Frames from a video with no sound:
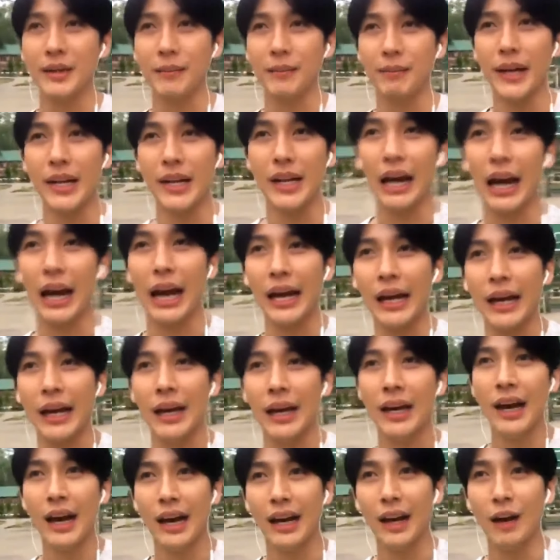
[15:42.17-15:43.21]
มันจะเป็นยังไง
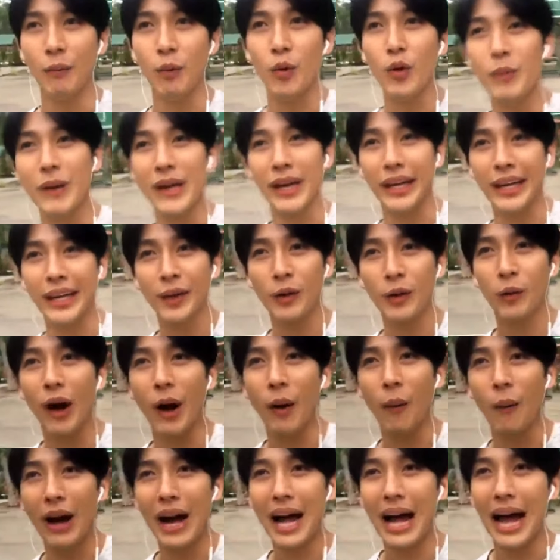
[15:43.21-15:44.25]
เราพูดไปอย่างนี้ดี
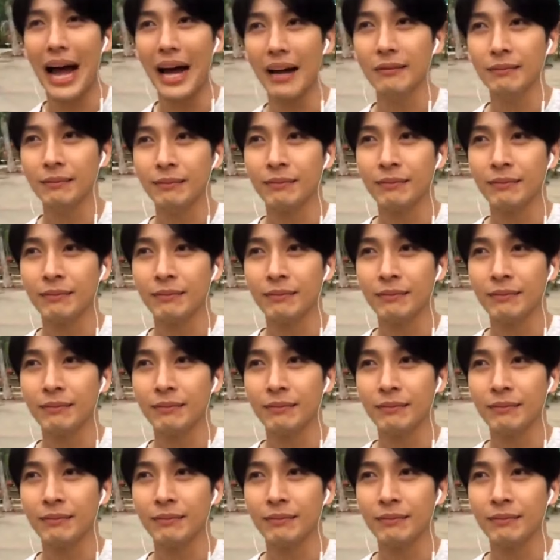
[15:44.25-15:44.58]
กว่าว่า